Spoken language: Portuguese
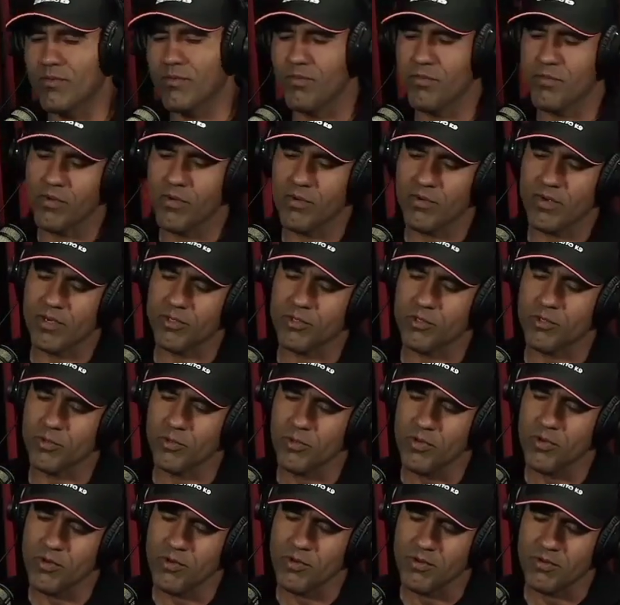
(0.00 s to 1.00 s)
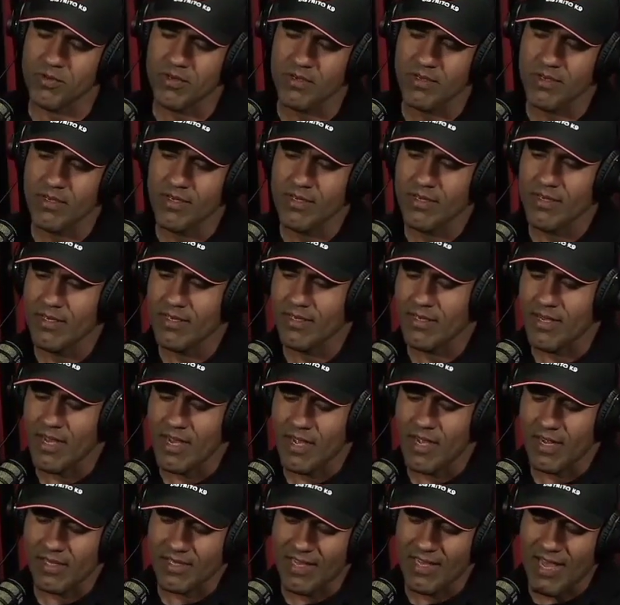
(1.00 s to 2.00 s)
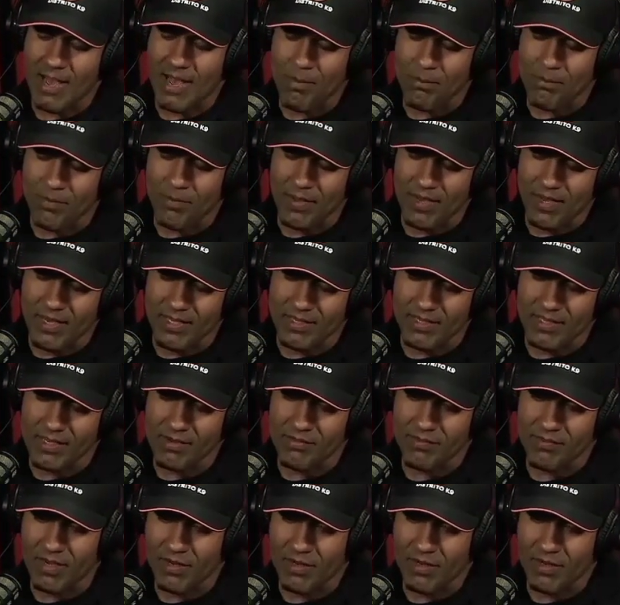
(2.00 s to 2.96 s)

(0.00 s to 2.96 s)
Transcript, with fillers: o meu cachorro, cara, a perna ela vai